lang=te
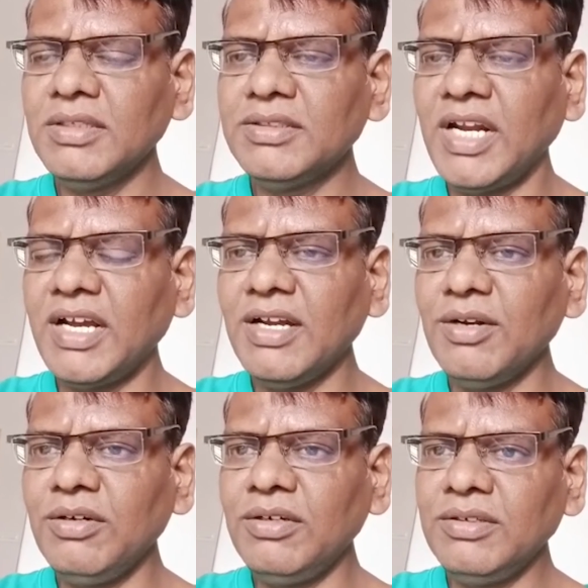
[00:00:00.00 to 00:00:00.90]

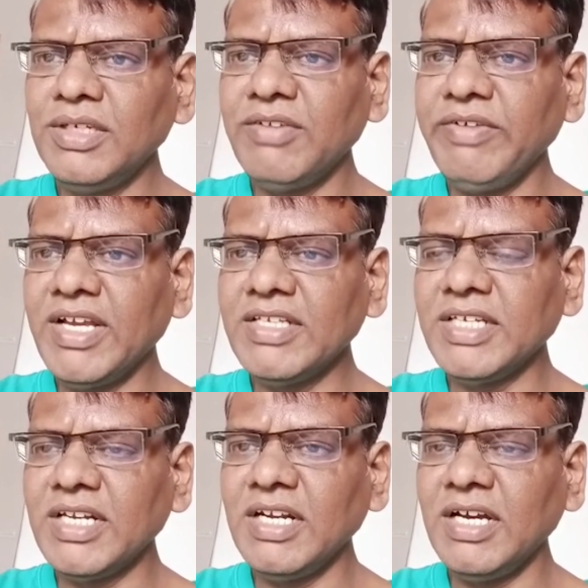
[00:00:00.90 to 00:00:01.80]
తెలంగాణలో ఇరవైకి
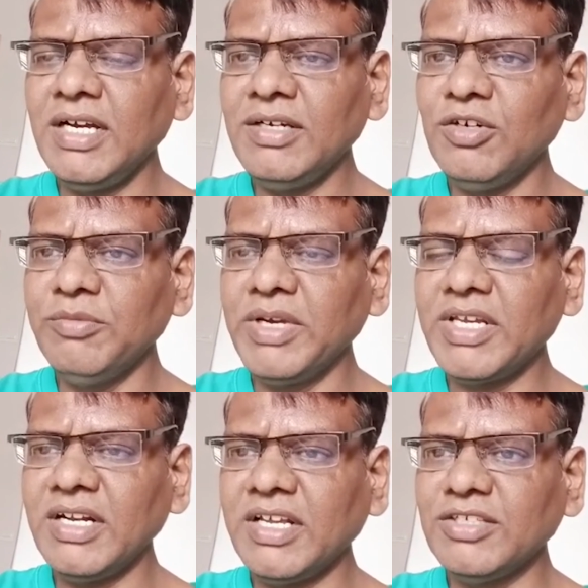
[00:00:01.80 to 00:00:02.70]
చేరిన
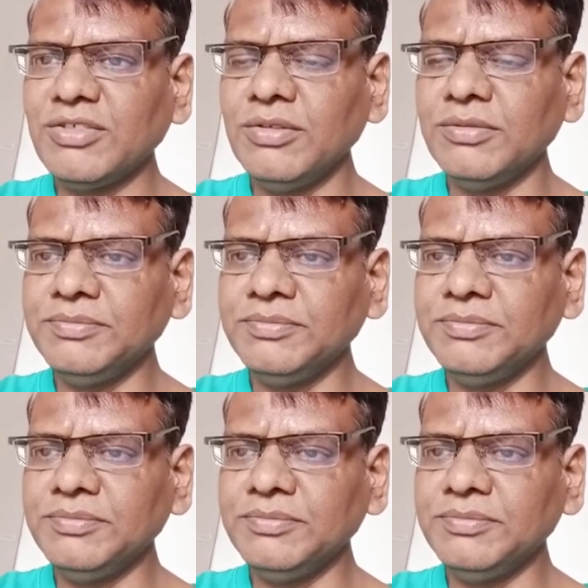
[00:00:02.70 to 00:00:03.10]
ఒమిక్రాన్ కేసులు